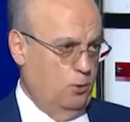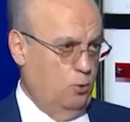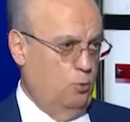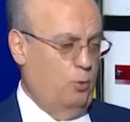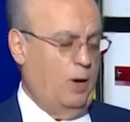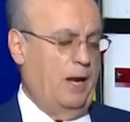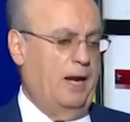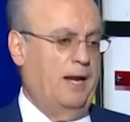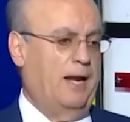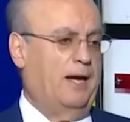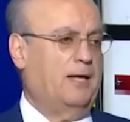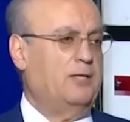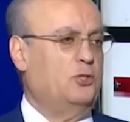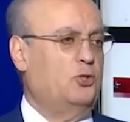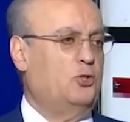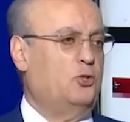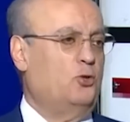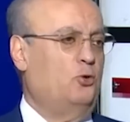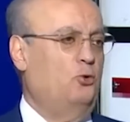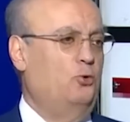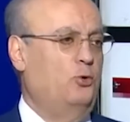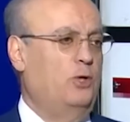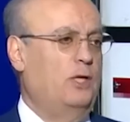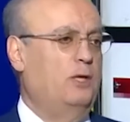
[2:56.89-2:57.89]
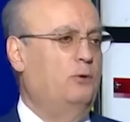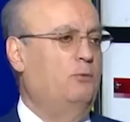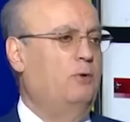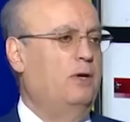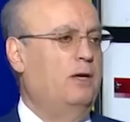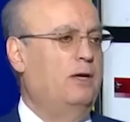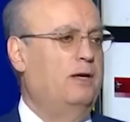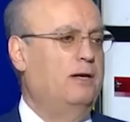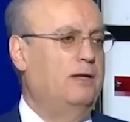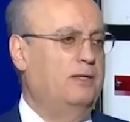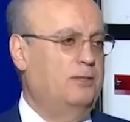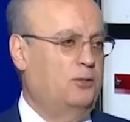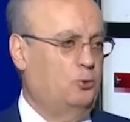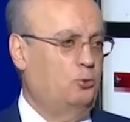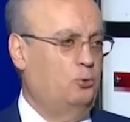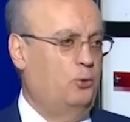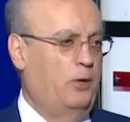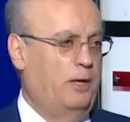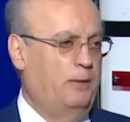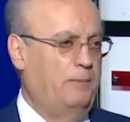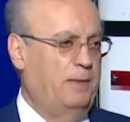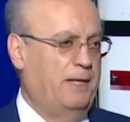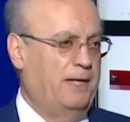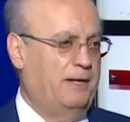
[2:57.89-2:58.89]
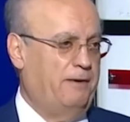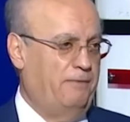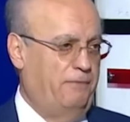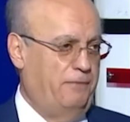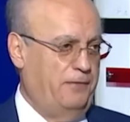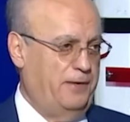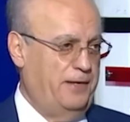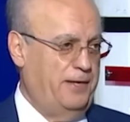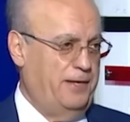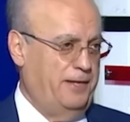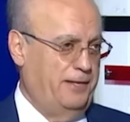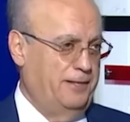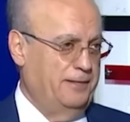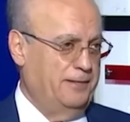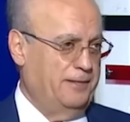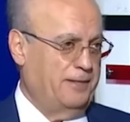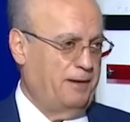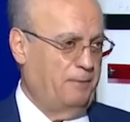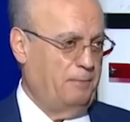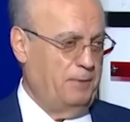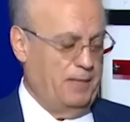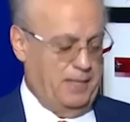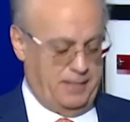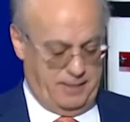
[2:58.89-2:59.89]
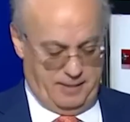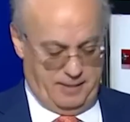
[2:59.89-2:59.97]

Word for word: ولق السعودي والسوري منكفئين كمان